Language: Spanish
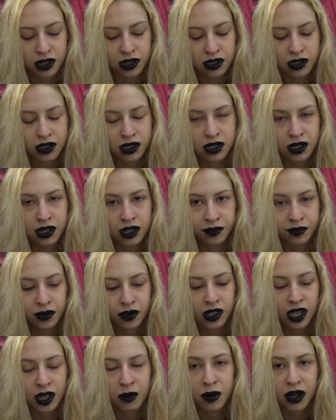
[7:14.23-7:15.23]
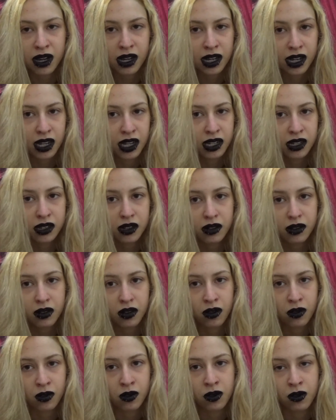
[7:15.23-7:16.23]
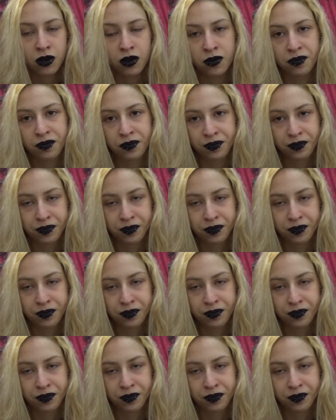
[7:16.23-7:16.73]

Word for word: chica de imagen o